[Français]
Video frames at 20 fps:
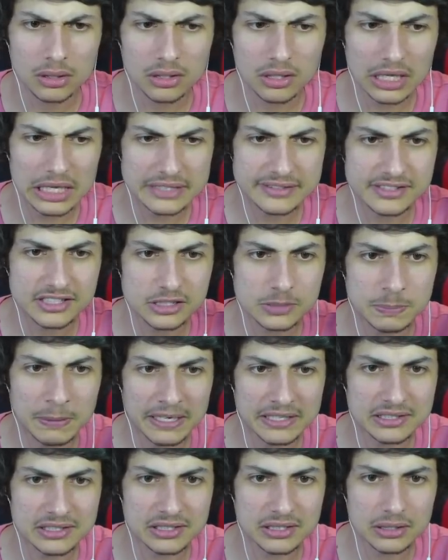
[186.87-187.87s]
Qu'est-ce qui se
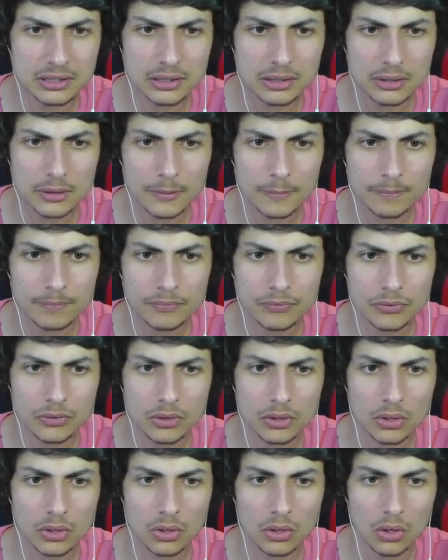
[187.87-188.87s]
passe
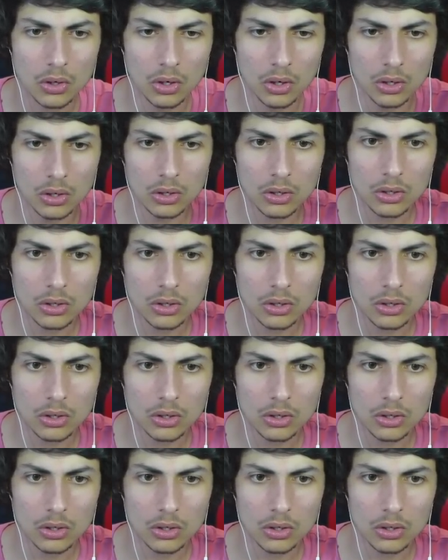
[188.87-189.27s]
oh.